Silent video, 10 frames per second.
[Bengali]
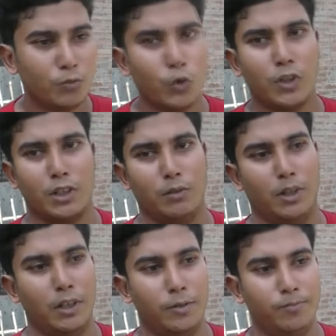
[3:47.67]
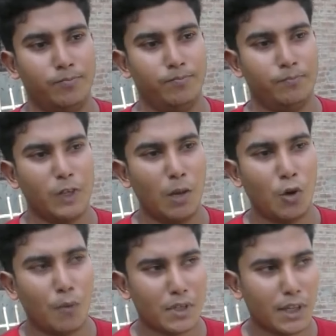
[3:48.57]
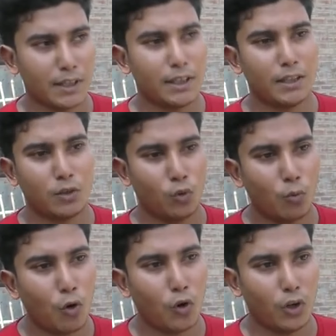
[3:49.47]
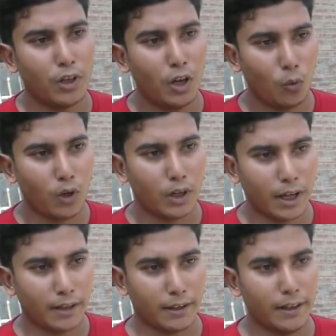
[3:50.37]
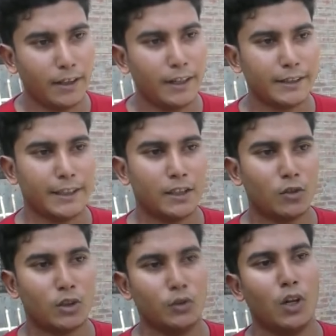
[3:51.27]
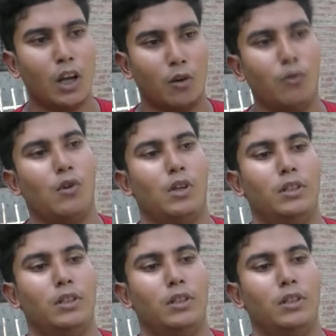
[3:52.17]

করে দিতে পারে এবং আমার চাষিদের যে দুর্ভোগ হয় ওকে টানতে সেটা যেন কিছুটা লাভ হয়